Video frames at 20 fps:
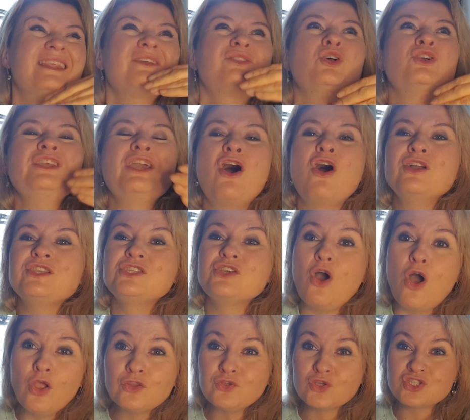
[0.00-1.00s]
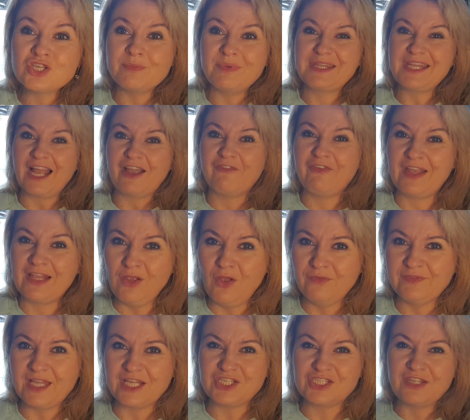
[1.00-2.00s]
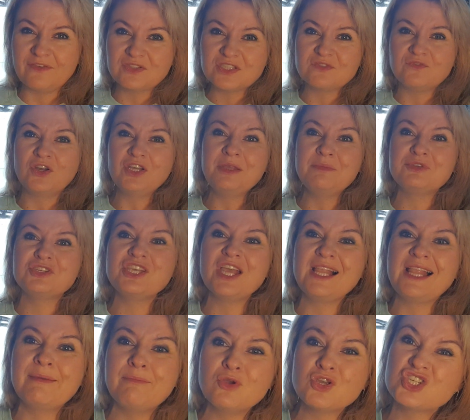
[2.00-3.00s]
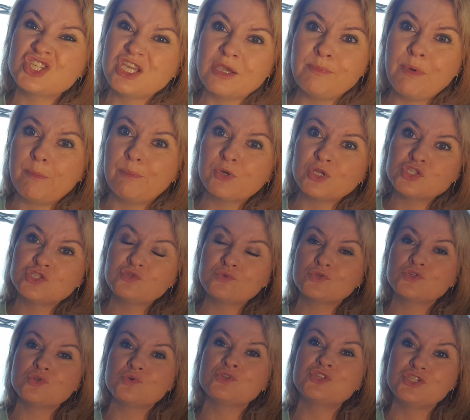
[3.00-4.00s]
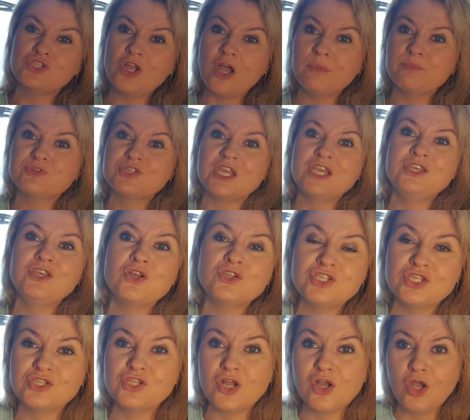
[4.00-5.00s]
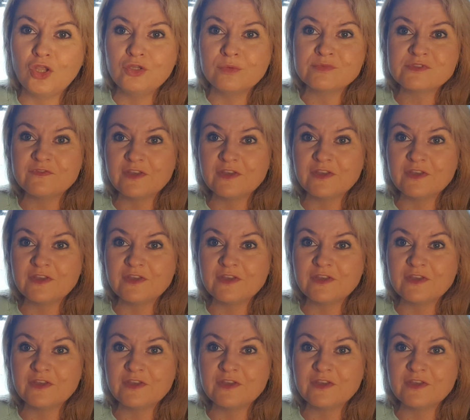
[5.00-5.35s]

to nie chodzi o to, żeby tak wyglądać. Ty w swoim ciele możesz się po prostu czuć dobrze i ja ci to godą